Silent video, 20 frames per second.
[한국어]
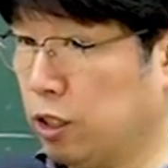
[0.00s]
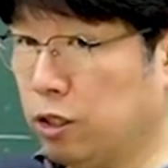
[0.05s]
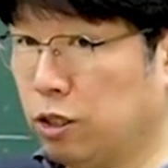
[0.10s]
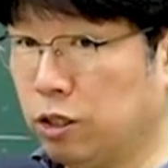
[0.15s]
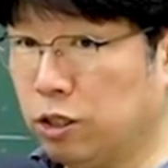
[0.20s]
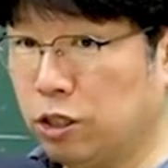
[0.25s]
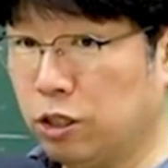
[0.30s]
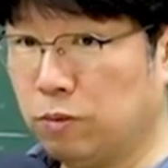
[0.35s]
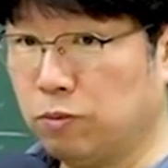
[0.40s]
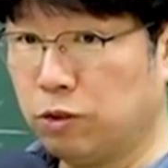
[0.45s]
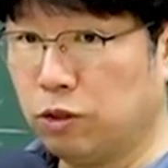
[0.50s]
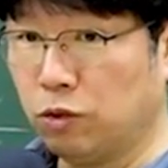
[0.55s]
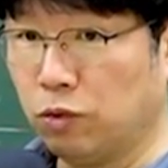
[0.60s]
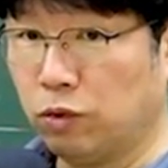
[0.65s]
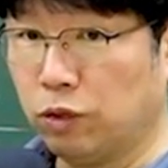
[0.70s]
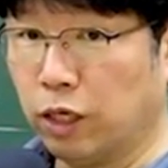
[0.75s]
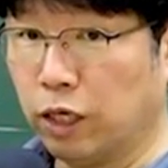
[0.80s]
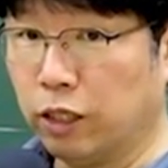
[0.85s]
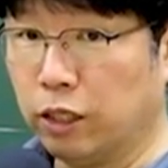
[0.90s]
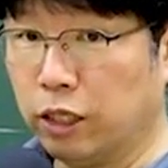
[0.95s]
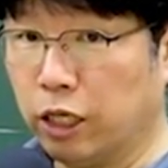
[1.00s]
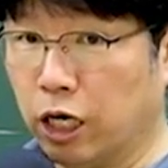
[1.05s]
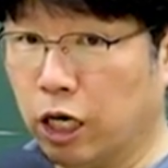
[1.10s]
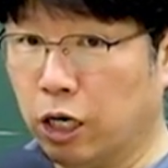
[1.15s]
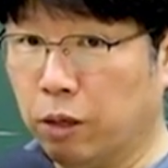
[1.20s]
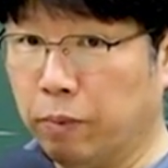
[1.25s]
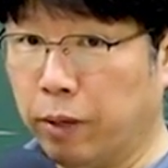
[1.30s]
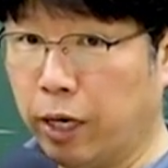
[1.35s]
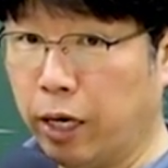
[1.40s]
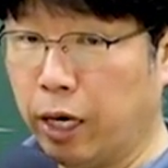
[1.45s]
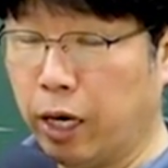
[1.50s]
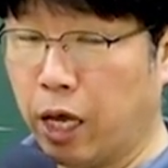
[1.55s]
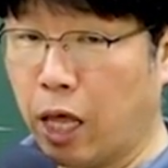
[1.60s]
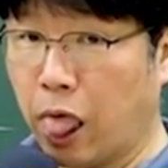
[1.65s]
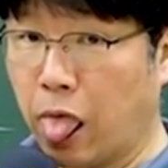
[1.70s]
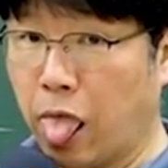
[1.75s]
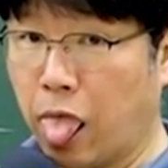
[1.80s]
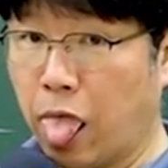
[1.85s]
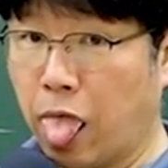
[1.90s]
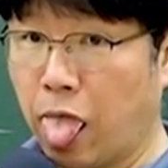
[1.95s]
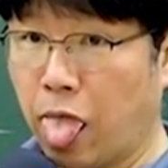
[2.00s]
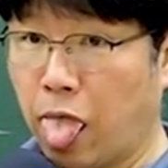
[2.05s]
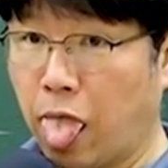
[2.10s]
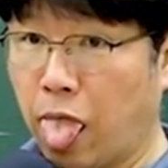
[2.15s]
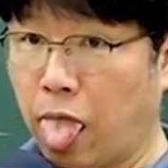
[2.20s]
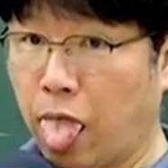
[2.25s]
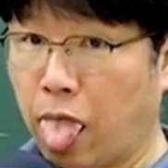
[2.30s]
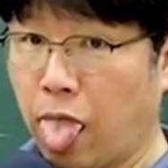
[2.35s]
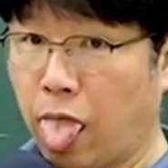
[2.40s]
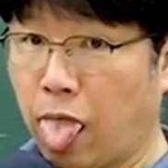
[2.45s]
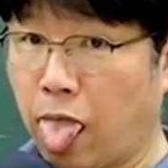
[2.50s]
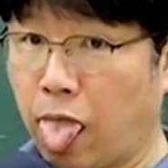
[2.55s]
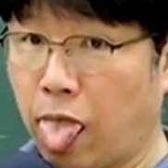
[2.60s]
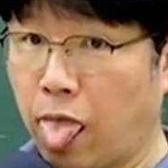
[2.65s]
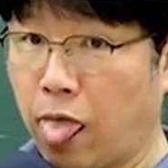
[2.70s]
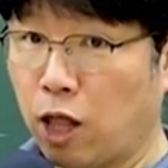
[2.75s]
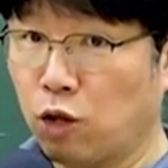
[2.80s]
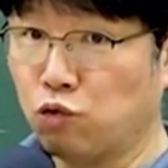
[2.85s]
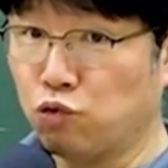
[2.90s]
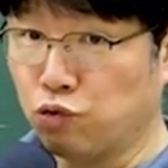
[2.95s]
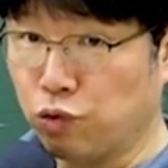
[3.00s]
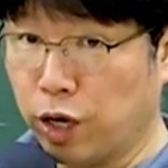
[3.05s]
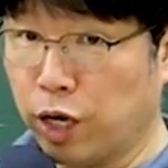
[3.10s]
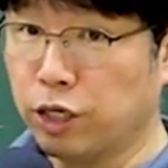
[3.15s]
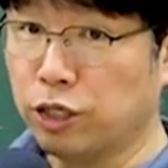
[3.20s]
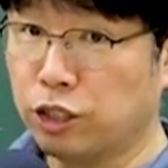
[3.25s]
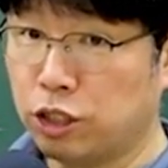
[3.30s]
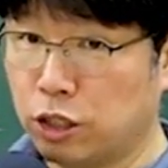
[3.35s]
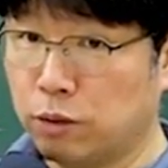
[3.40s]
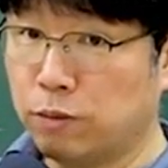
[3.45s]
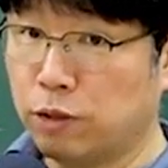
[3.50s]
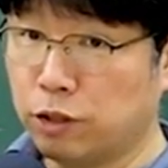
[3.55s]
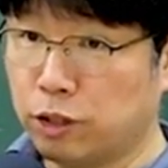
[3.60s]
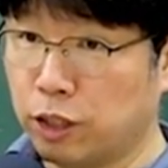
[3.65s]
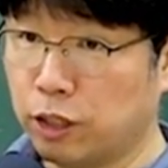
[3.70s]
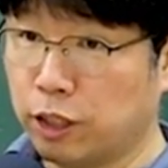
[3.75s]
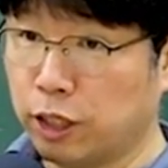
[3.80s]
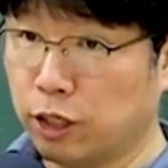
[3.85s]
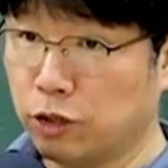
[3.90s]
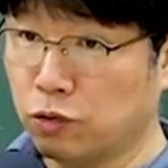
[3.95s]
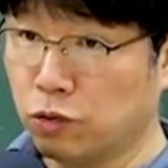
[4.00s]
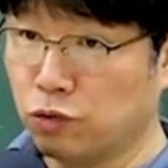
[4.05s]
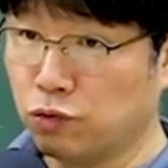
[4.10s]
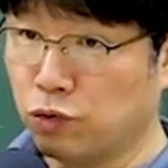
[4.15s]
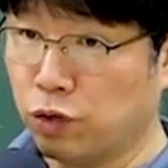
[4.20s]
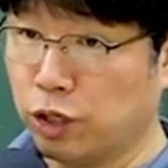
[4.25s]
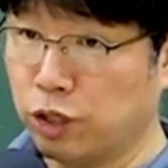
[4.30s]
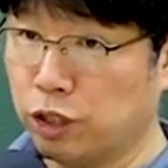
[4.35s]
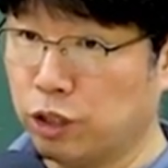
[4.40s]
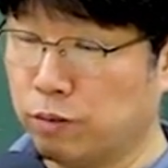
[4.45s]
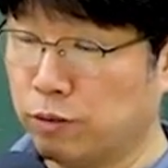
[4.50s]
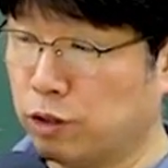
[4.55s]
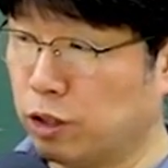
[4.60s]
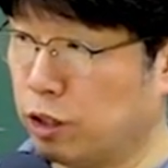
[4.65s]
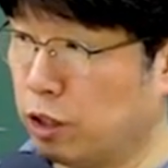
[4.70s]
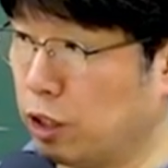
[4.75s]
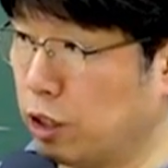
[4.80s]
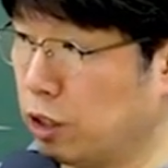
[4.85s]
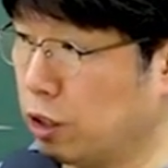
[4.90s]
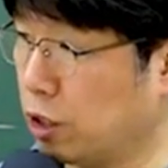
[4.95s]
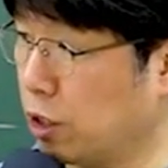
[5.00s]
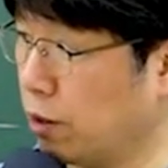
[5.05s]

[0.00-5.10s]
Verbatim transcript: 기능시험 치고 난 다음에 주행 시험을 쳐야 되겠죠. 주행 시험을 쳐야 되기